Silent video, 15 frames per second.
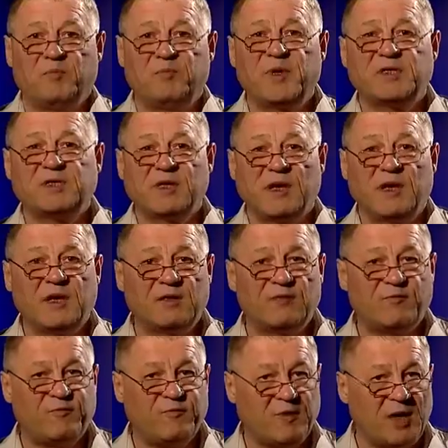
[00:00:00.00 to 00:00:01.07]
Пистолет
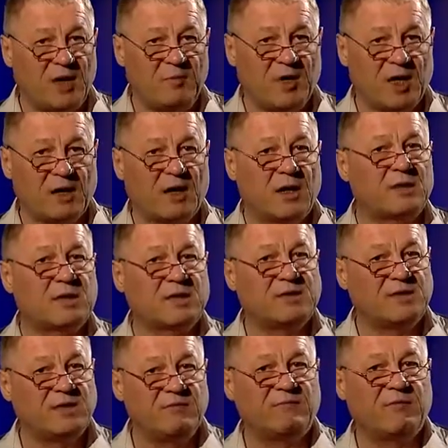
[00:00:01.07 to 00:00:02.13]
в фильме – это
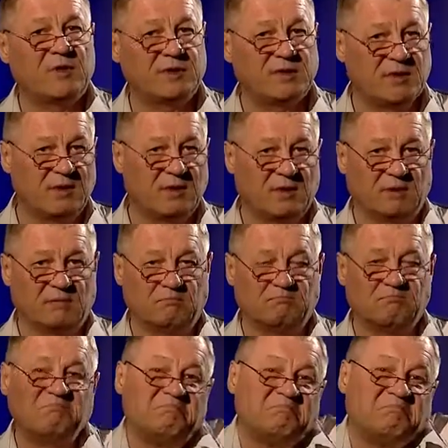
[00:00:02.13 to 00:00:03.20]
символ силы.
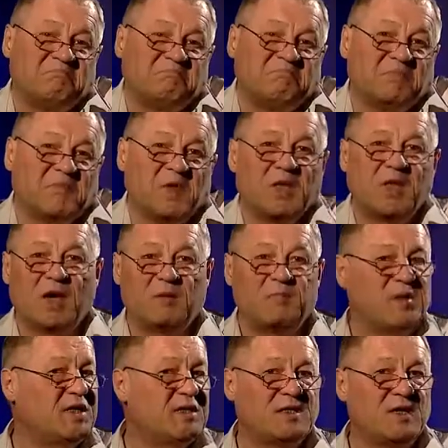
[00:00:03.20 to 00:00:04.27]
Я
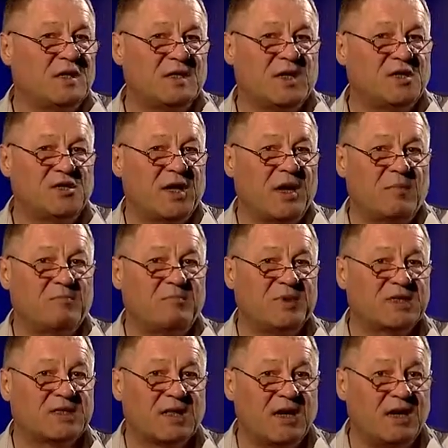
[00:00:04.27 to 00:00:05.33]
объяснил дочерям,
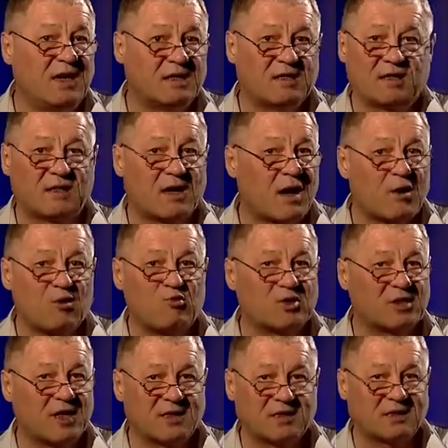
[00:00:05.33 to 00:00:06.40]
пистолет – это
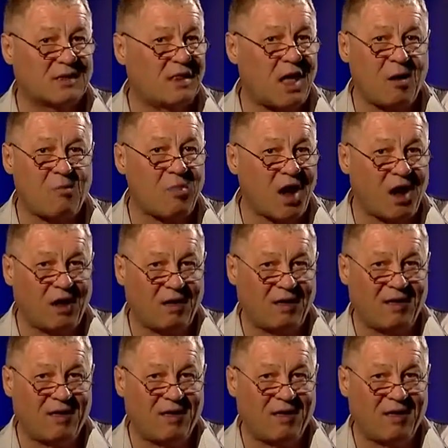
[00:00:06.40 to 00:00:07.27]
оружие слабых.